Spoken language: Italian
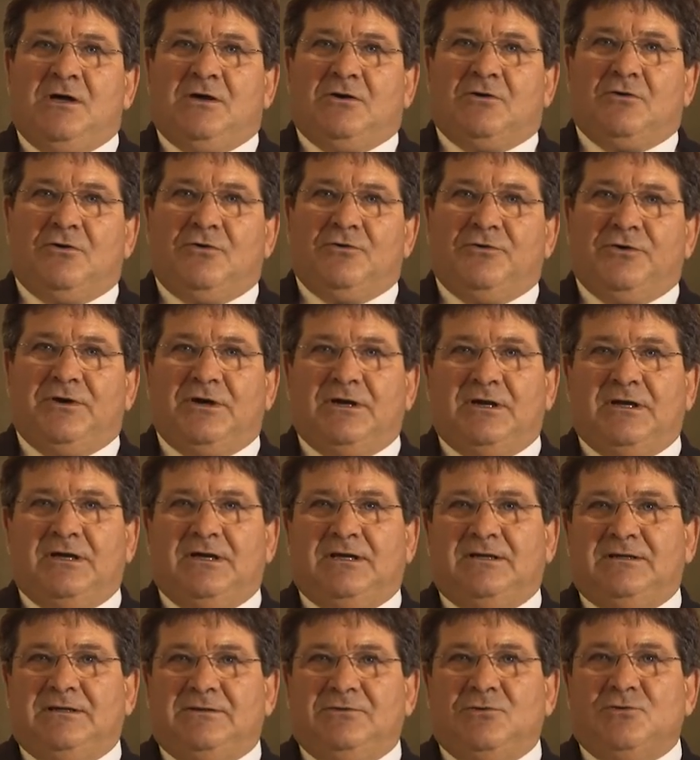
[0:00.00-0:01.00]
con,
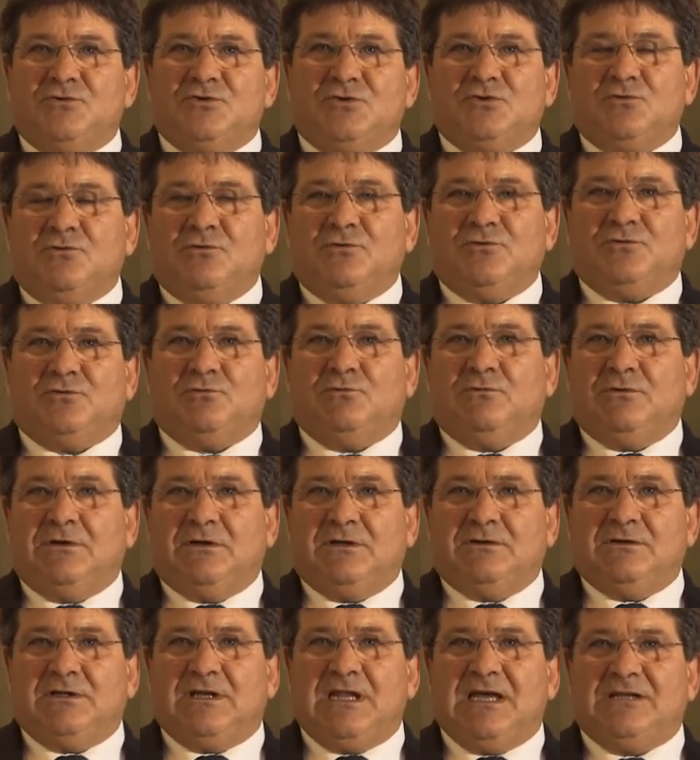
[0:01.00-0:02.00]
eh, non solo sul
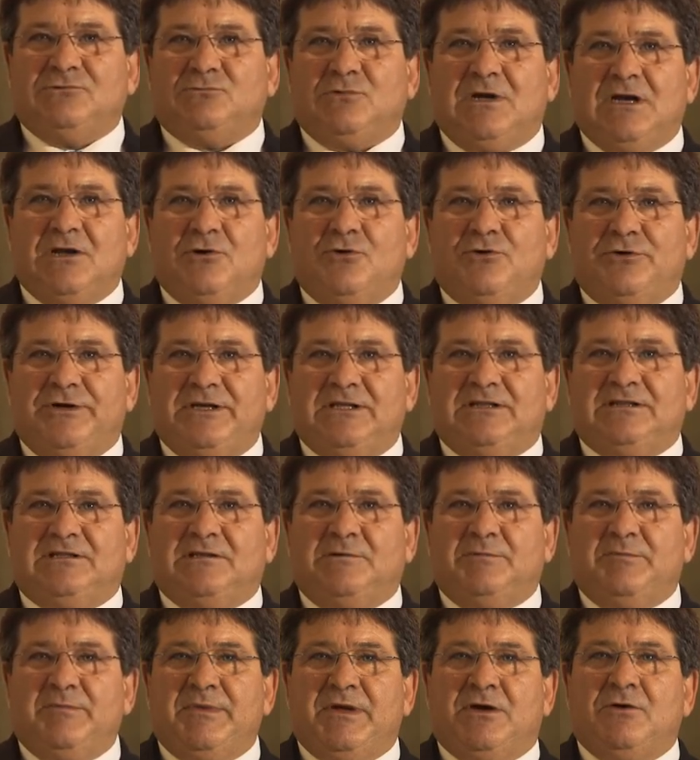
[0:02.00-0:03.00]
lato
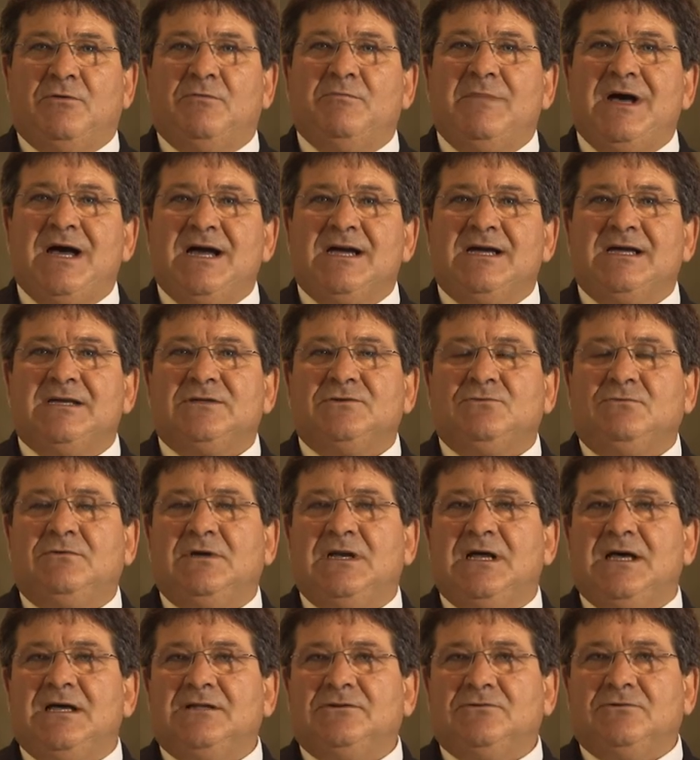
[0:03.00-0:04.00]
algoritmico, ma anche sul
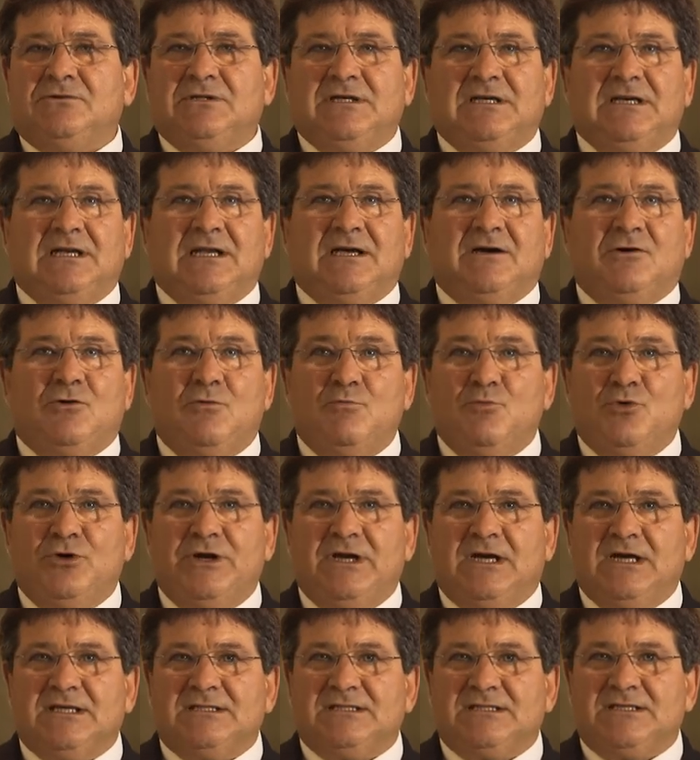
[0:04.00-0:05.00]
lato della
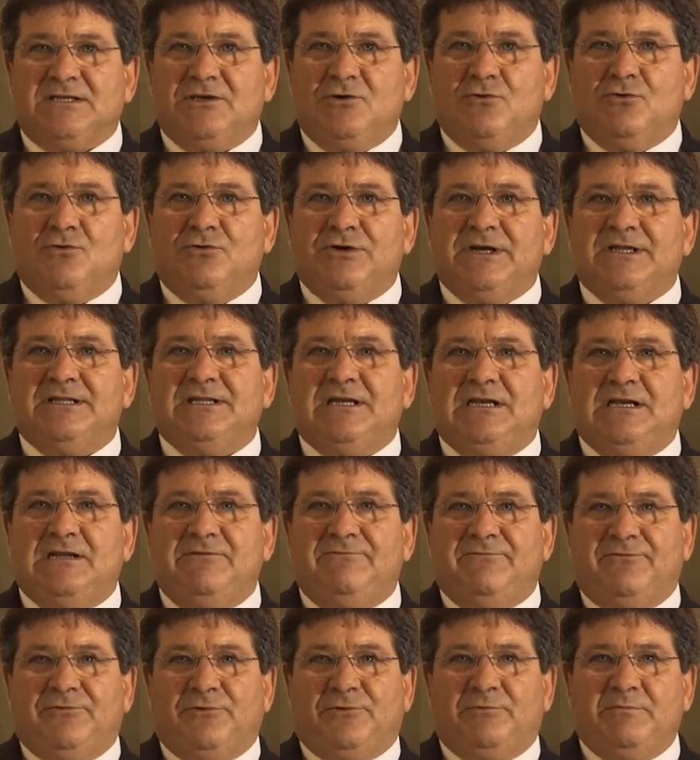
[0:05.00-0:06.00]
comunicazione,
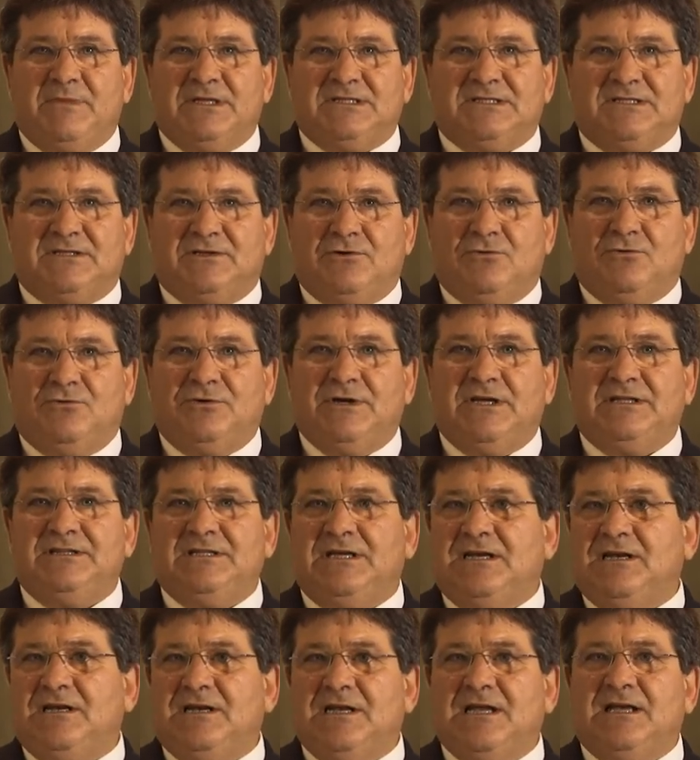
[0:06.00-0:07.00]
dell'informazione,
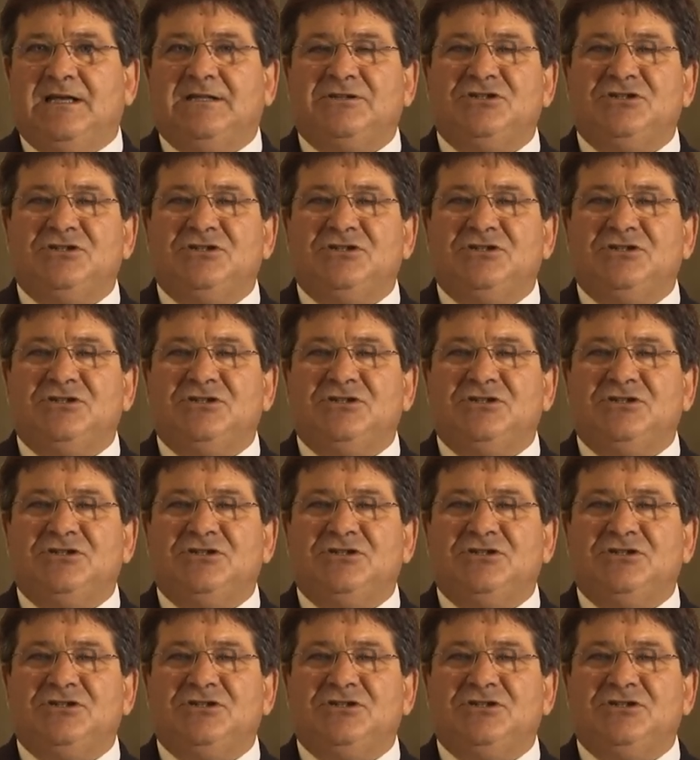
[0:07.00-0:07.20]
della